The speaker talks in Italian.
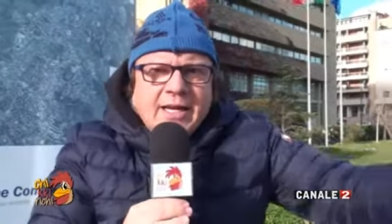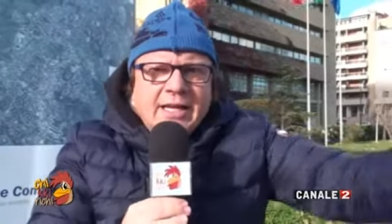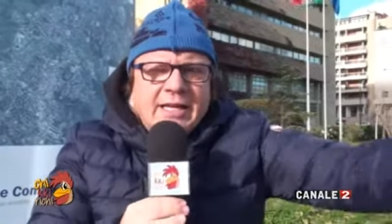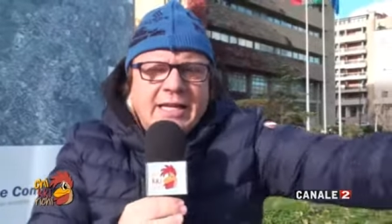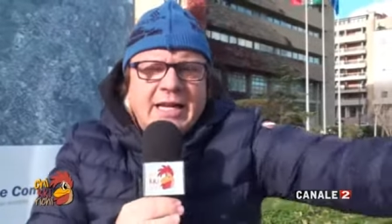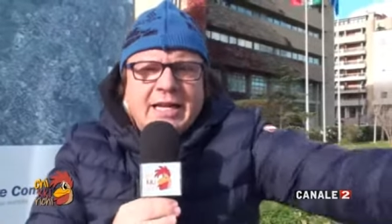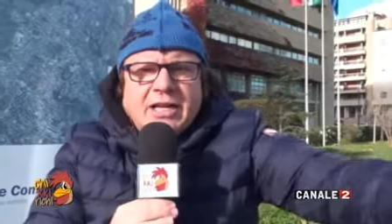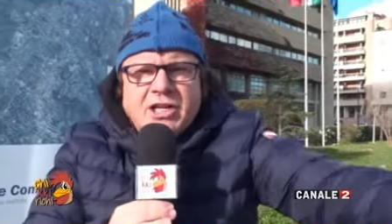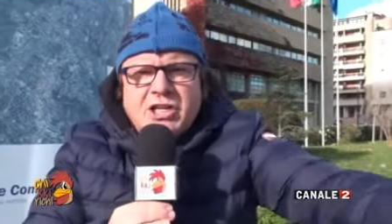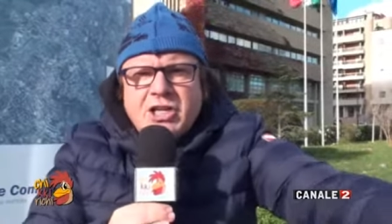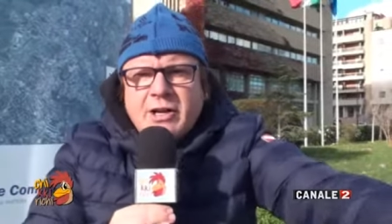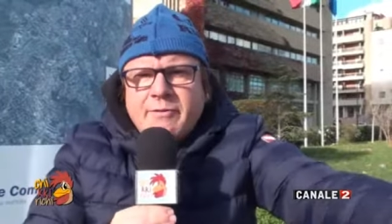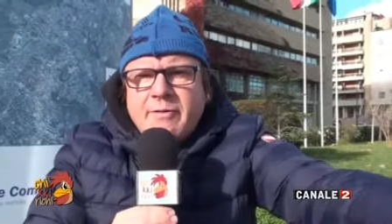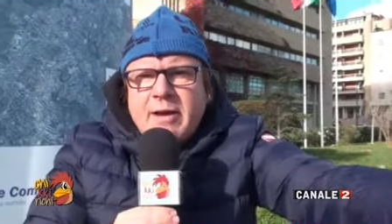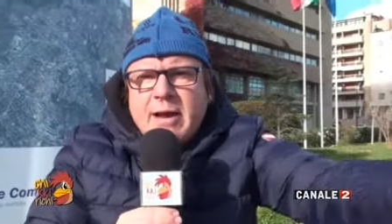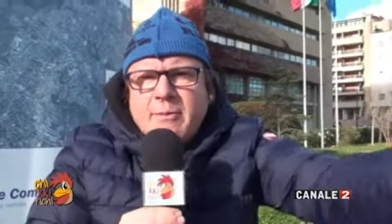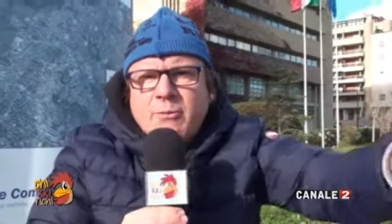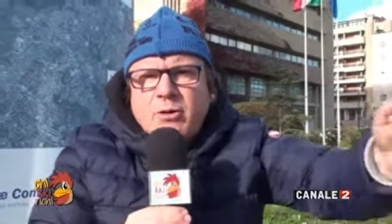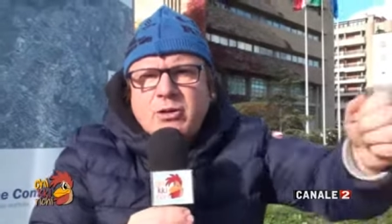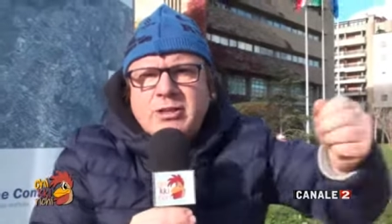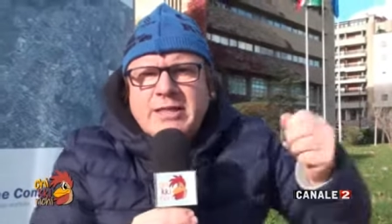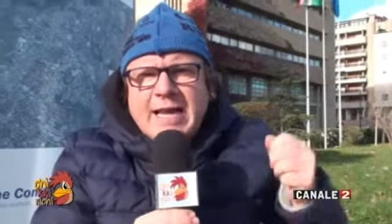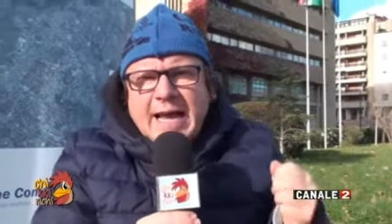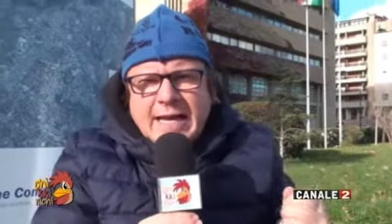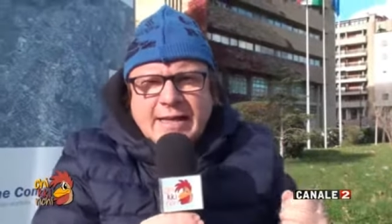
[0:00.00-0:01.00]
ne
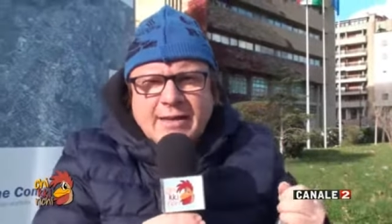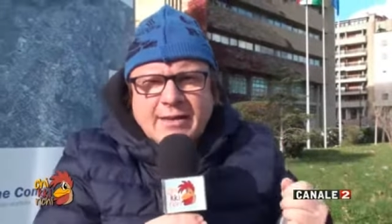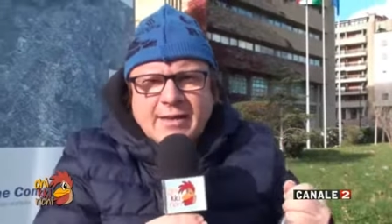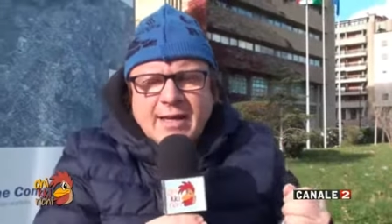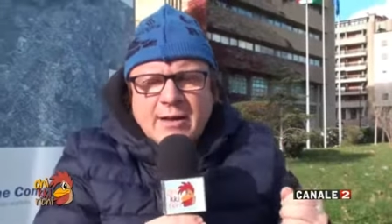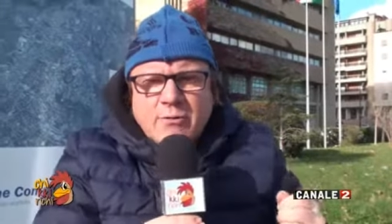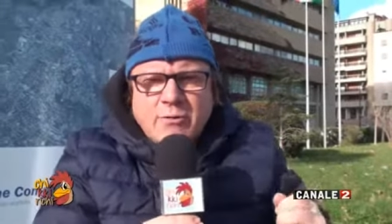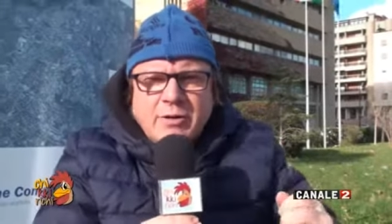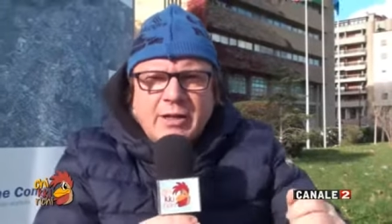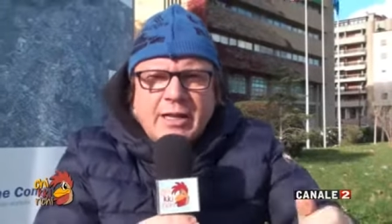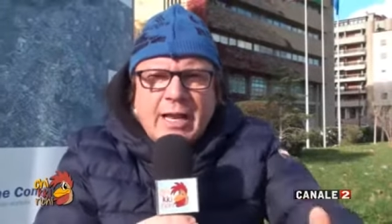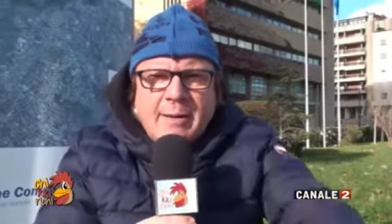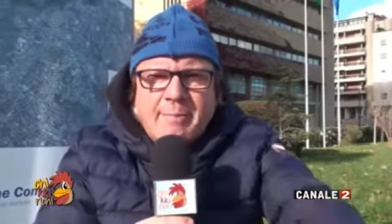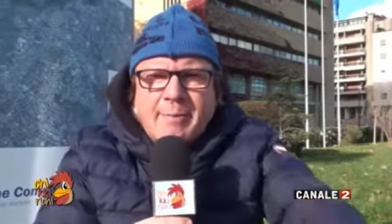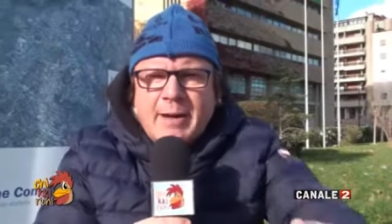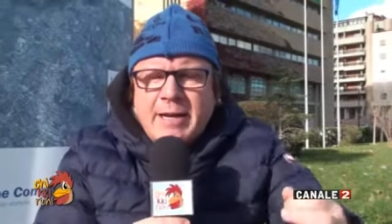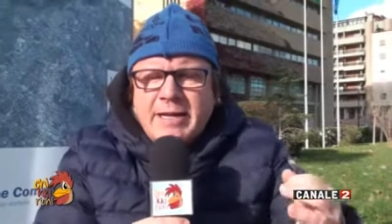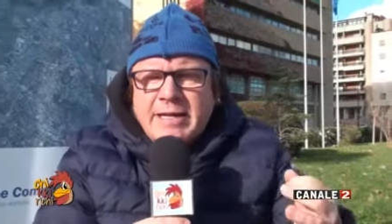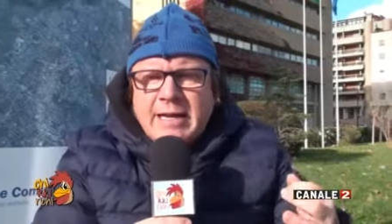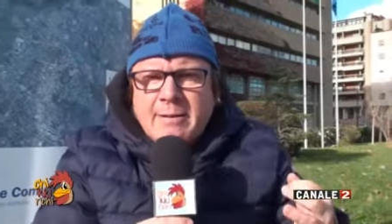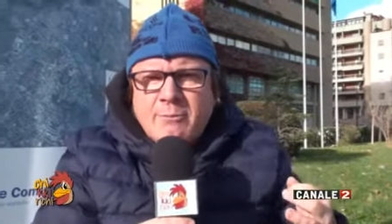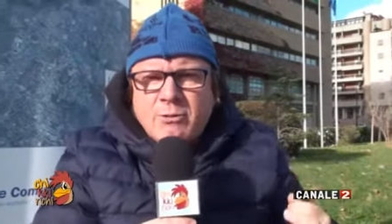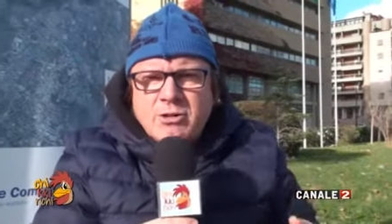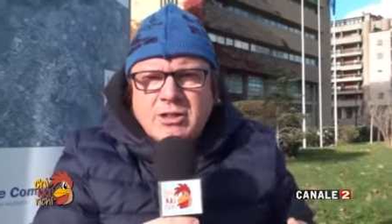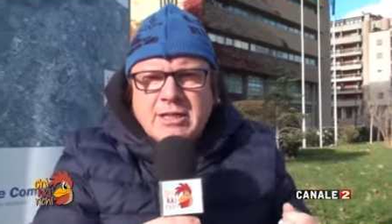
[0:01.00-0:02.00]
riceviamo 7, quindi la
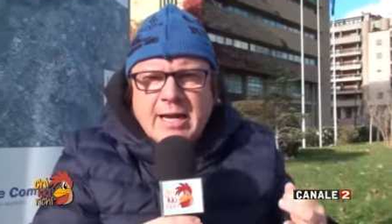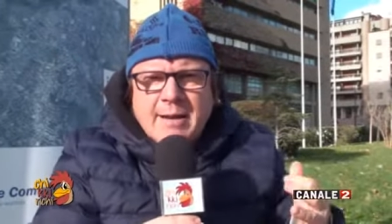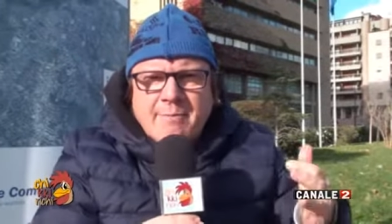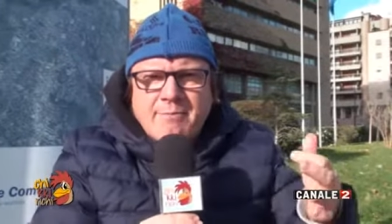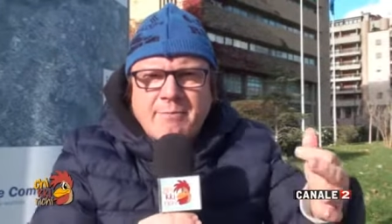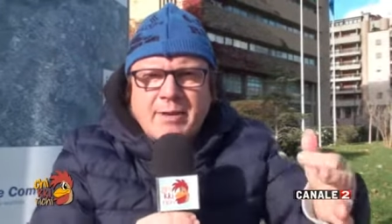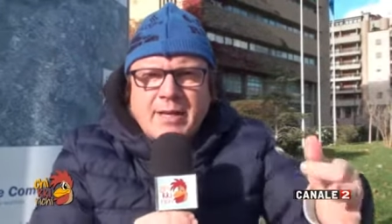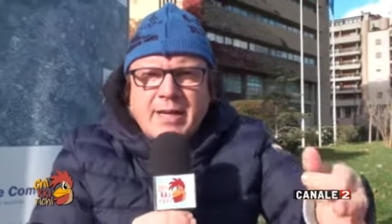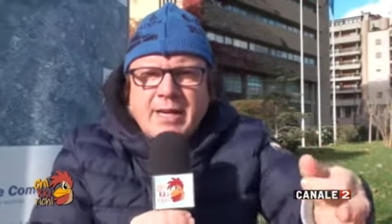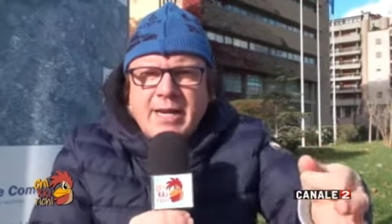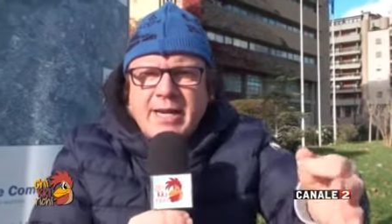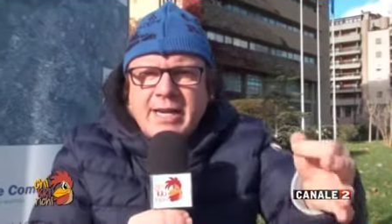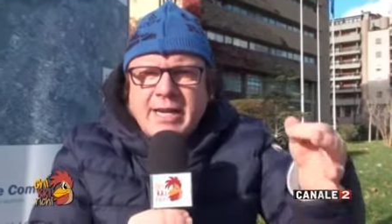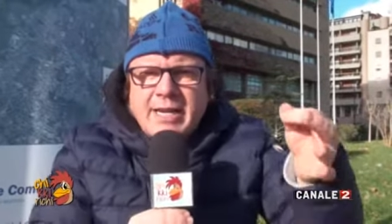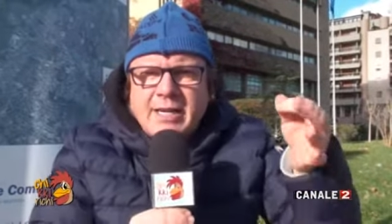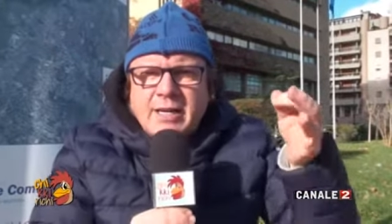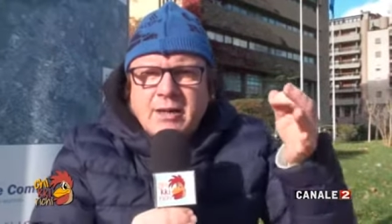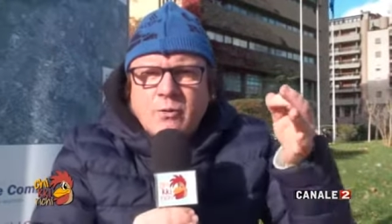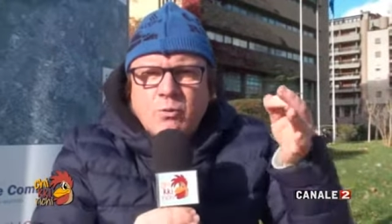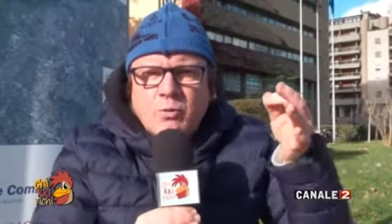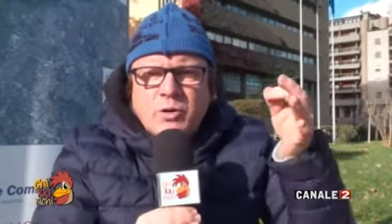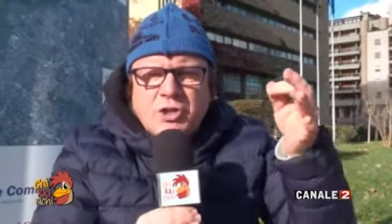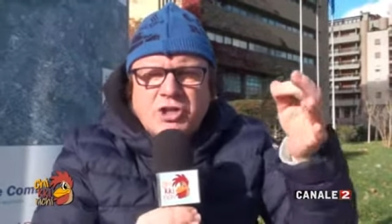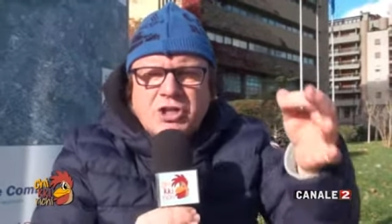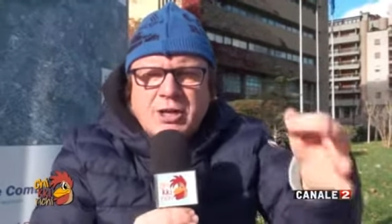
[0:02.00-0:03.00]
prendiamo sempre
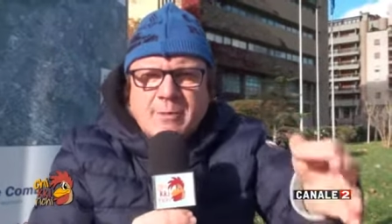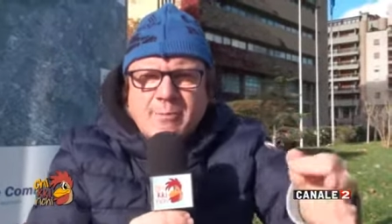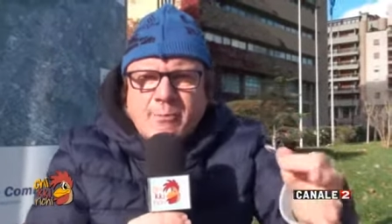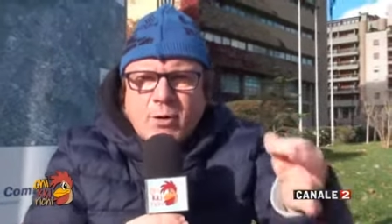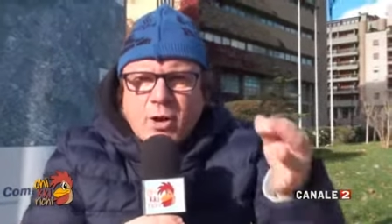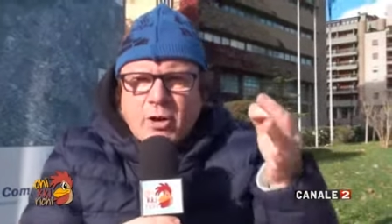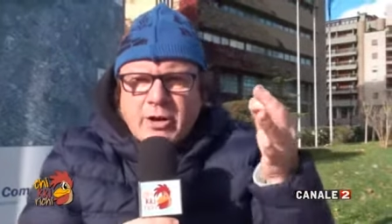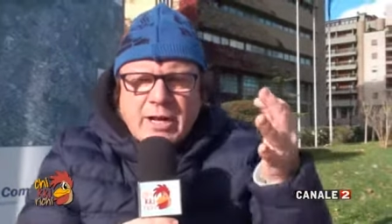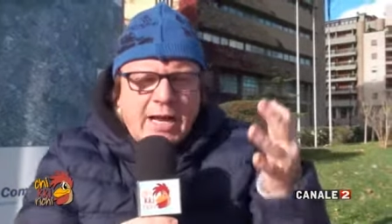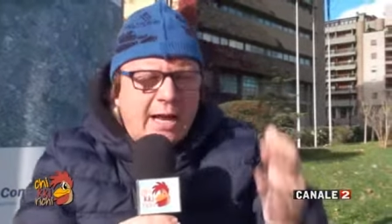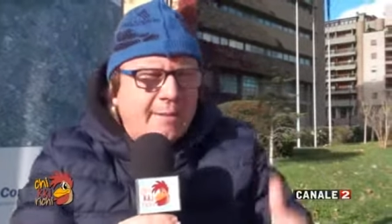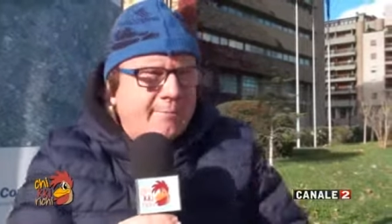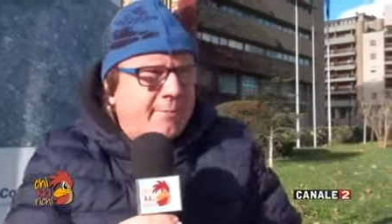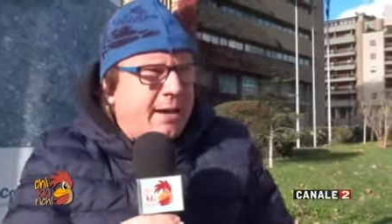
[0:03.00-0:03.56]
in Wischenblon e